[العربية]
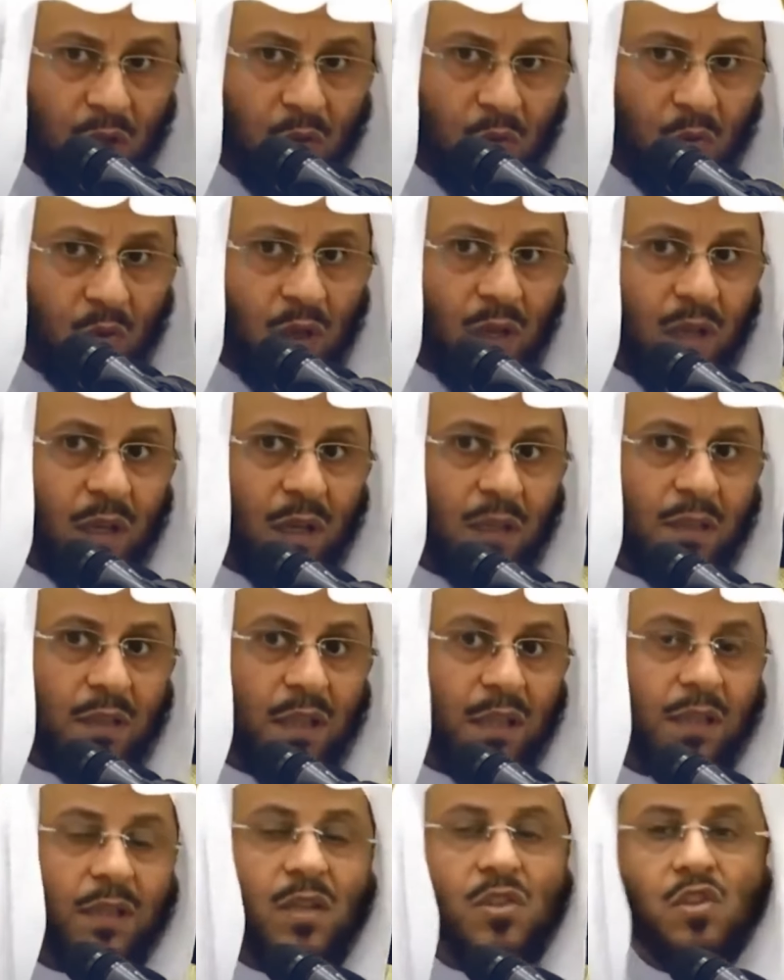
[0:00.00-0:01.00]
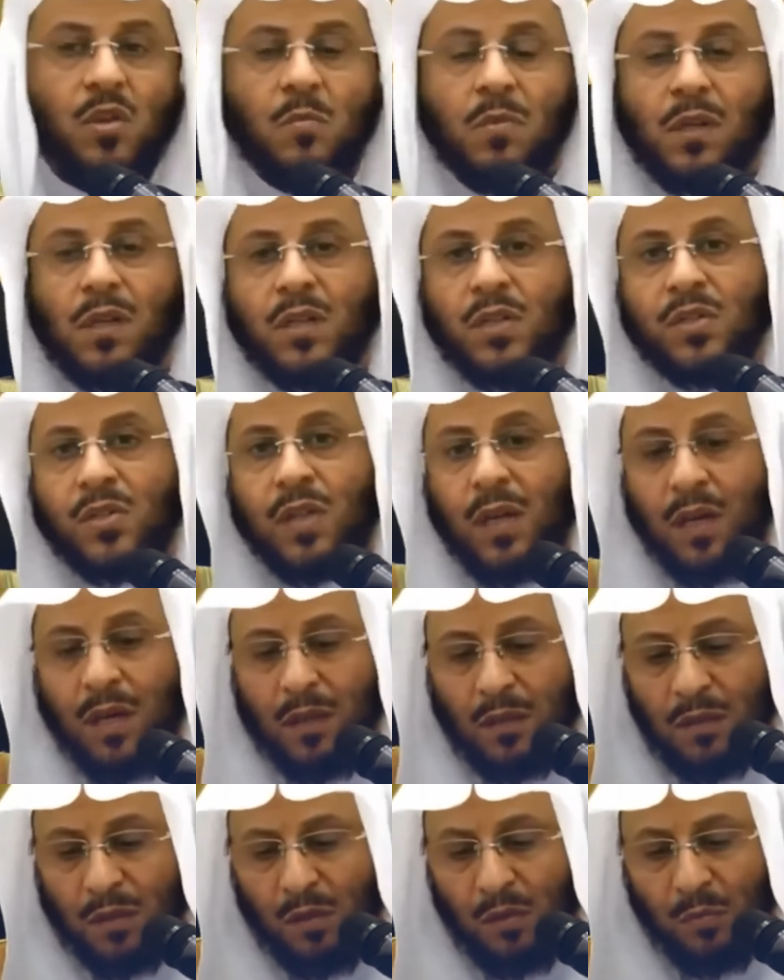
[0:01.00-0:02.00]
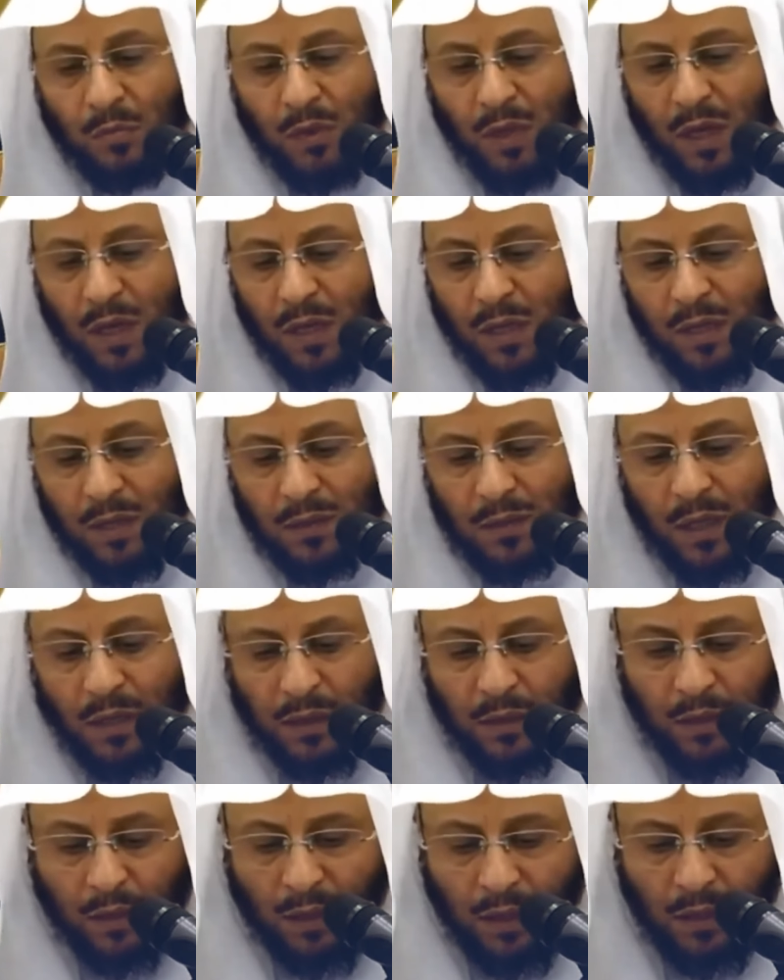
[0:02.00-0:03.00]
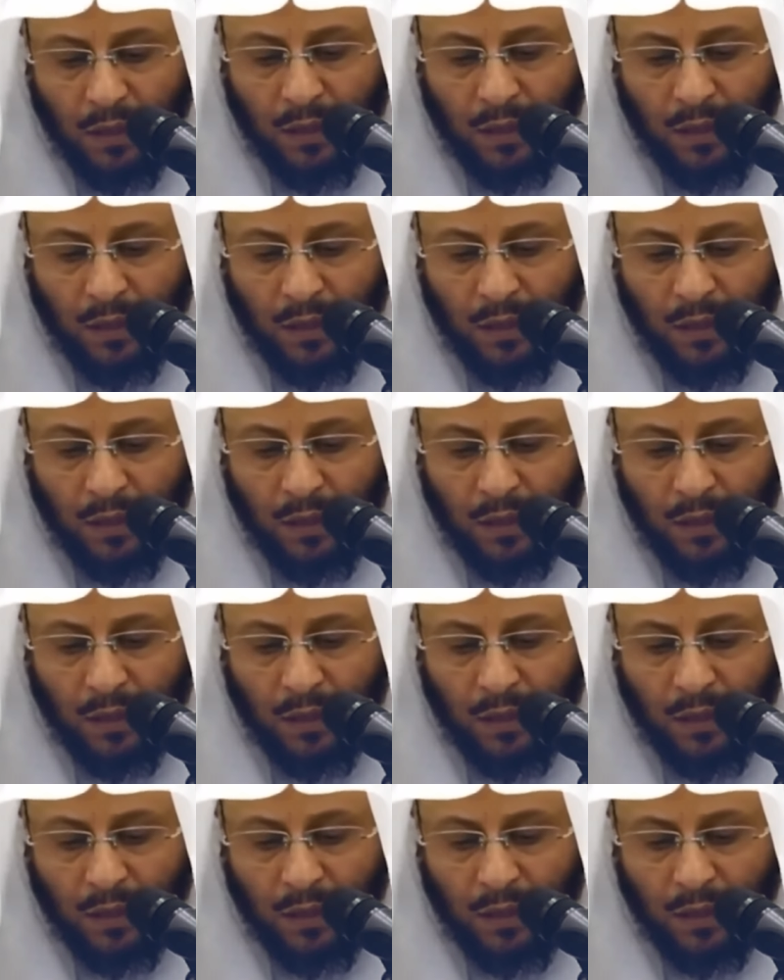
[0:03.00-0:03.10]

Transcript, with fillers: ويلتزم الإنسان بهذا تحقيقا